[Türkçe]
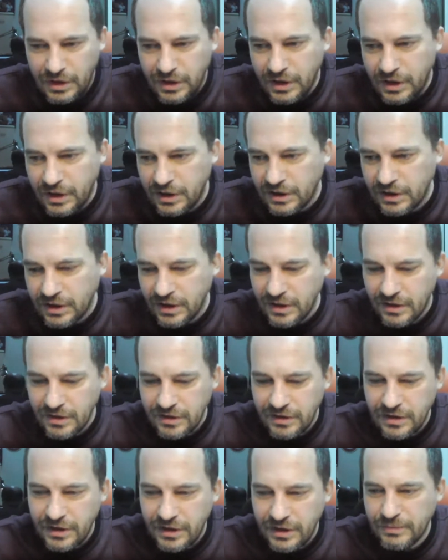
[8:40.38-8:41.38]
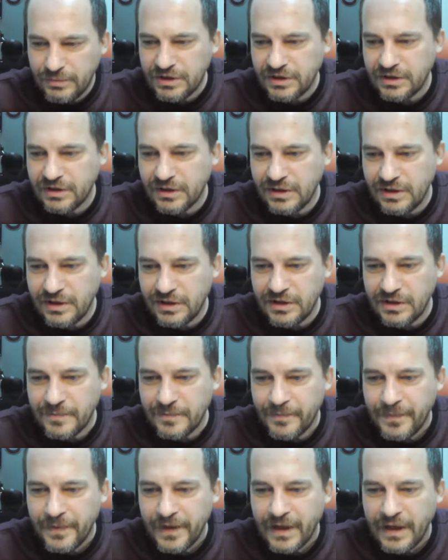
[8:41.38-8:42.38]
Aha da yapıştırdık
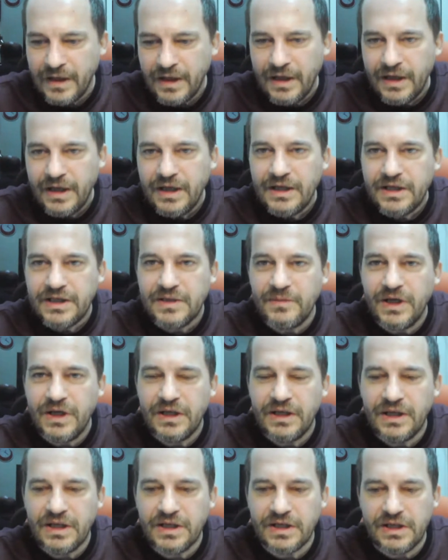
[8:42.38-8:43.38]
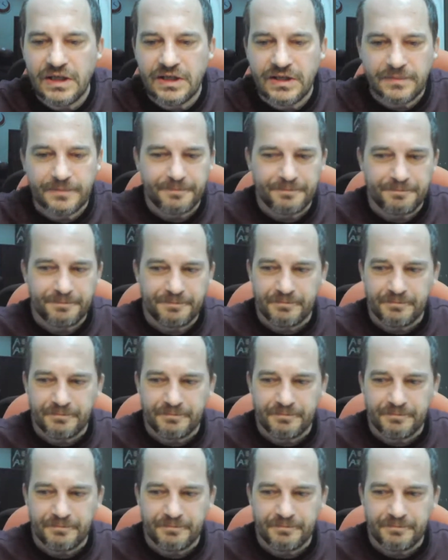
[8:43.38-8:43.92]
linki. Şimdi arkadaşlar